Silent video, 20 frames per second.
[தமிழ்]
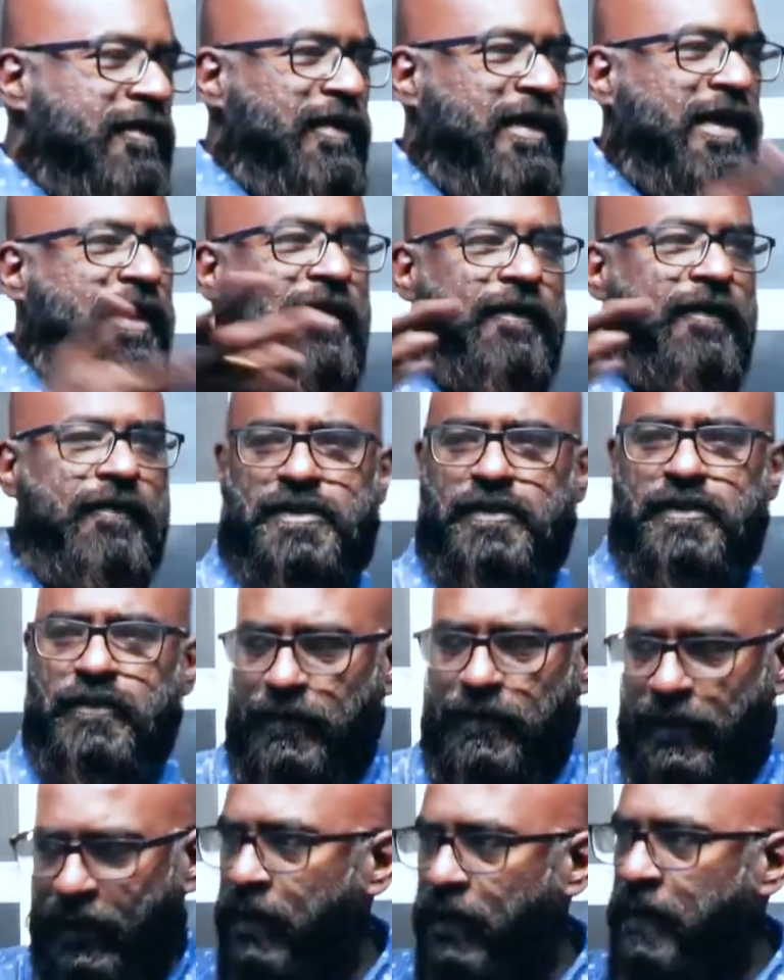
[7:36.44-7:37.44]
வேண்டிய
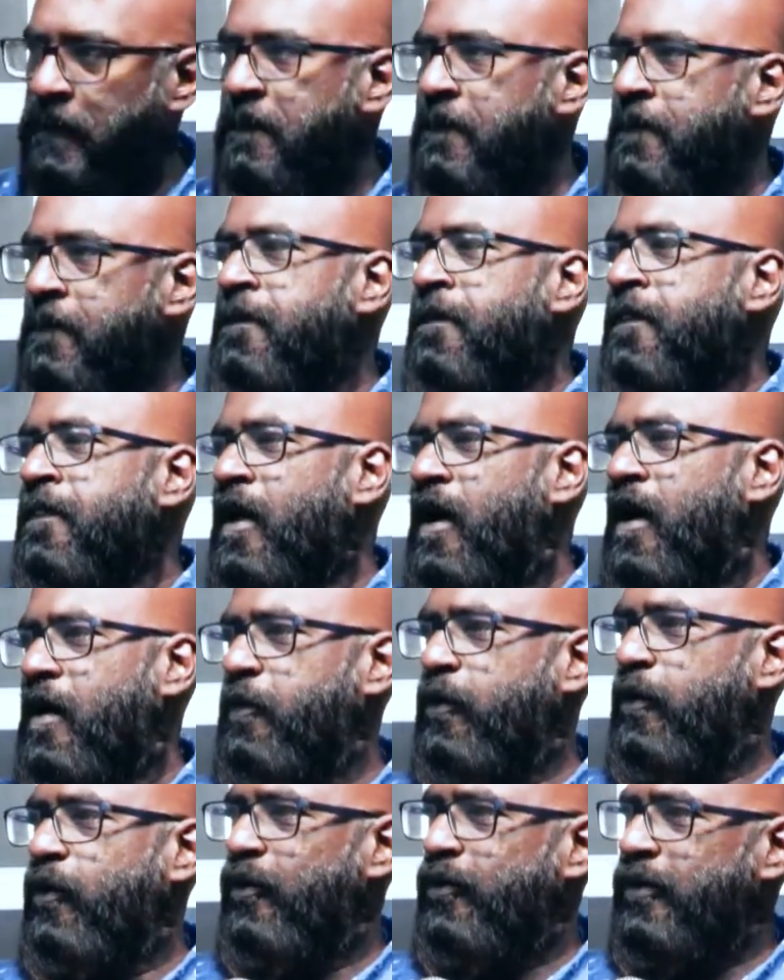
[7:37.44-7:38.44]
அவசியம் இல்லை
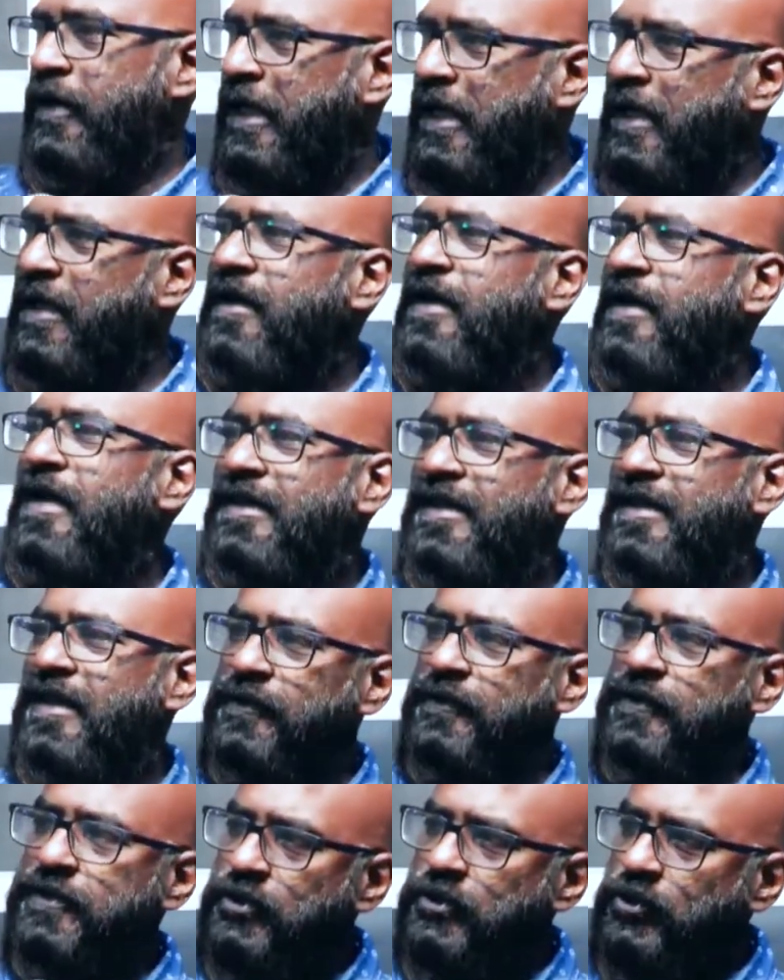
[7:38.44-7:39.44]
அப்போது நிறைய நேரத்தில்
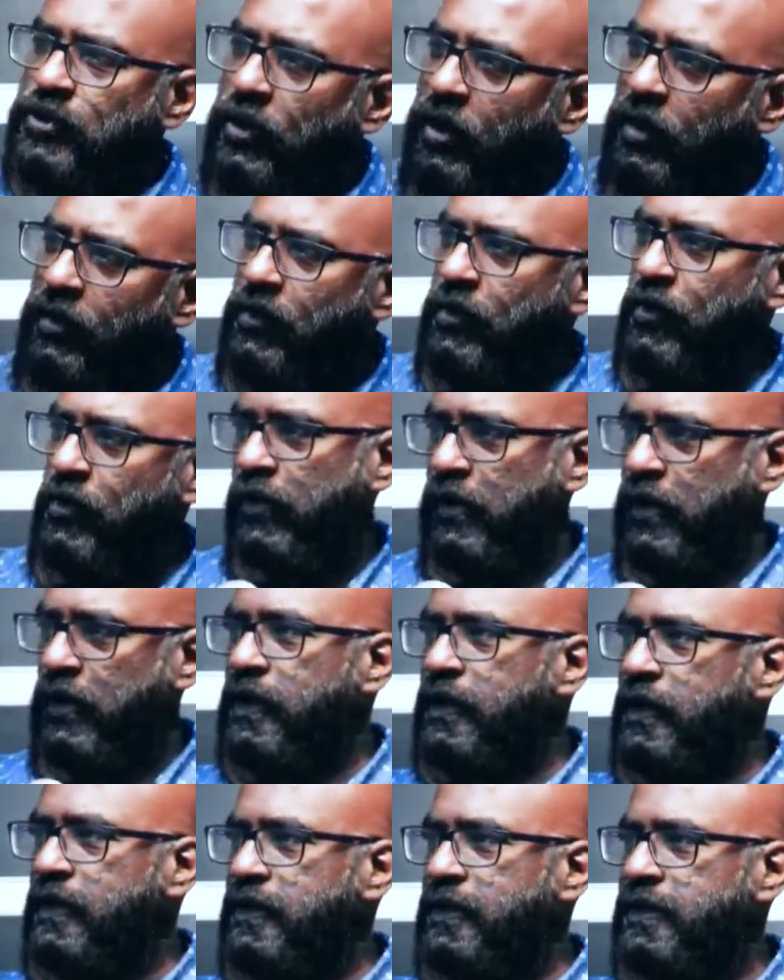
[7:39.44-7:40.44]
அந்த ஸ்ட்ராங்
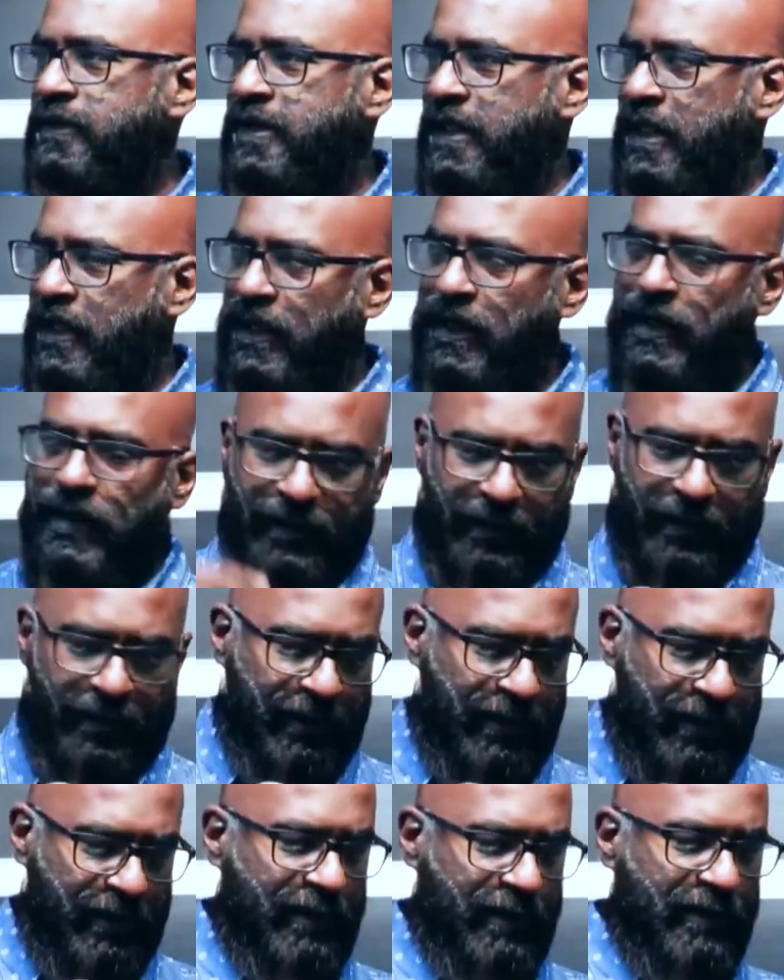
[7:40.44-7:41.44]
ஹோல்டு சில
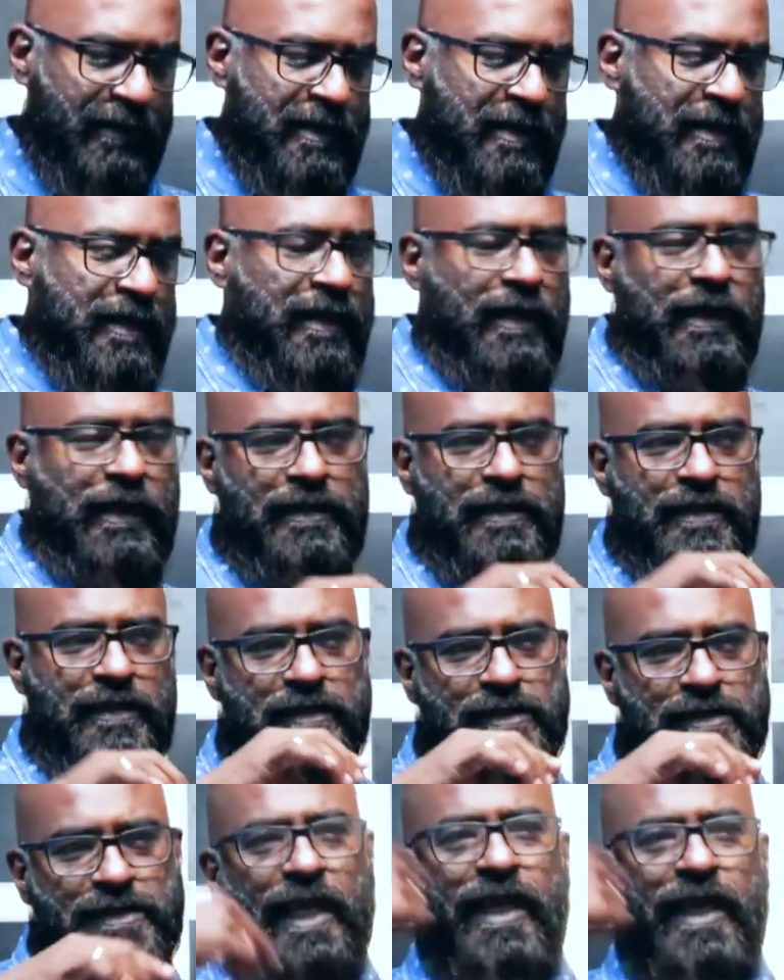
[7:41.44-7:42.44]
நேரங்களில் இந்த
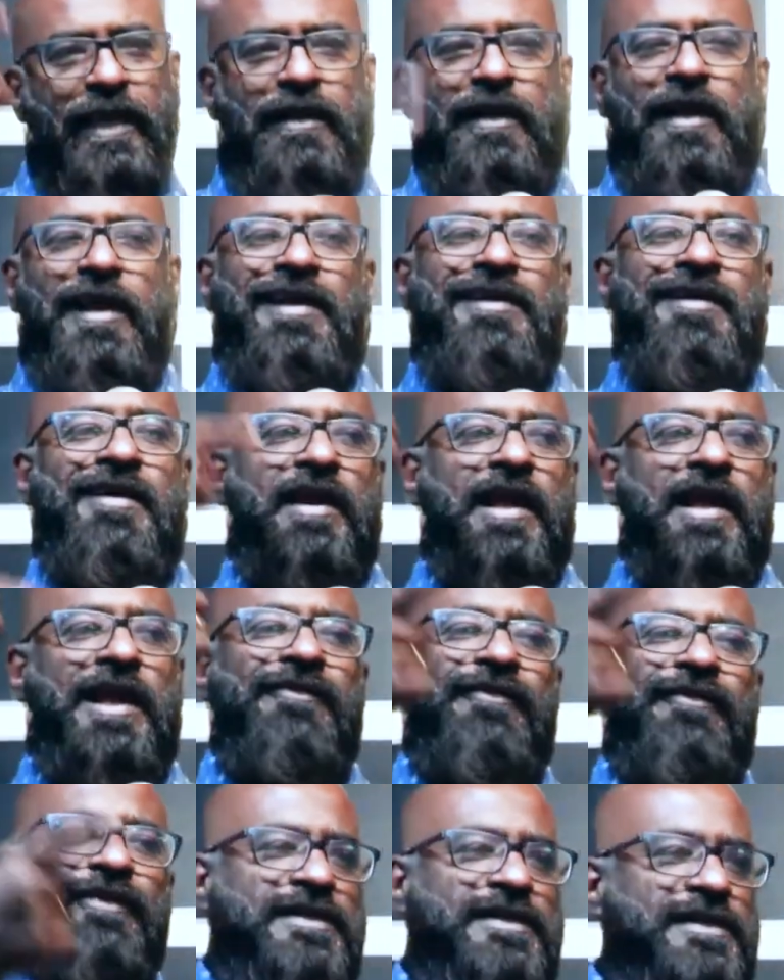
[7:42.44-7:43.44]
சைக்கிளிக்கான
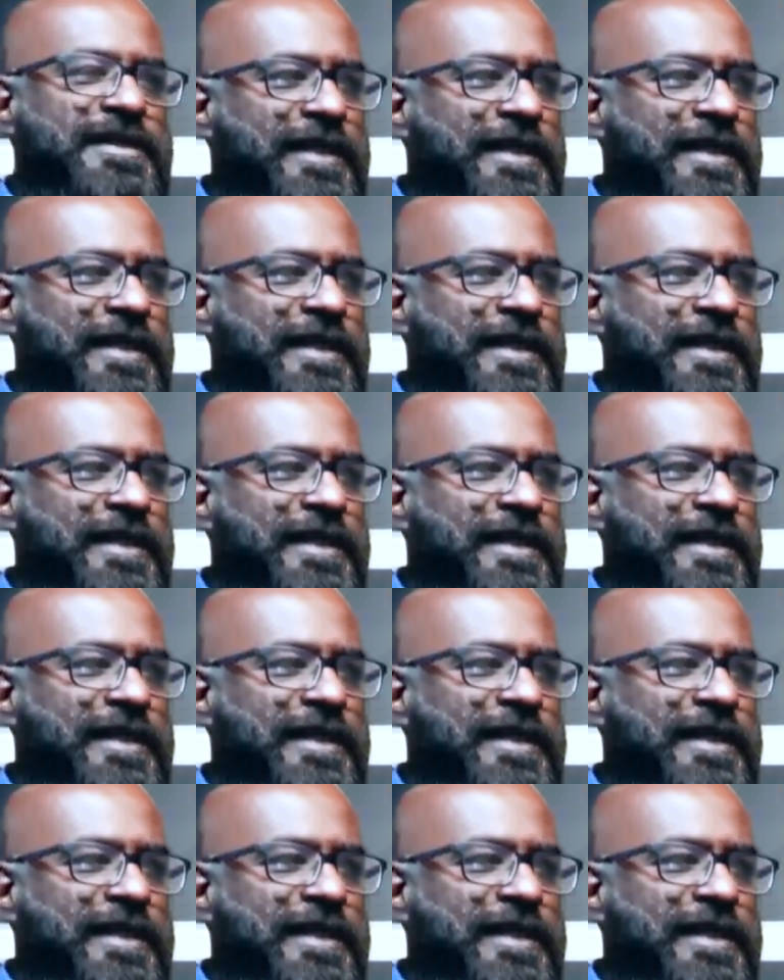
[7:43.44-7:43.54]
ஈவெண்ட்ஸ்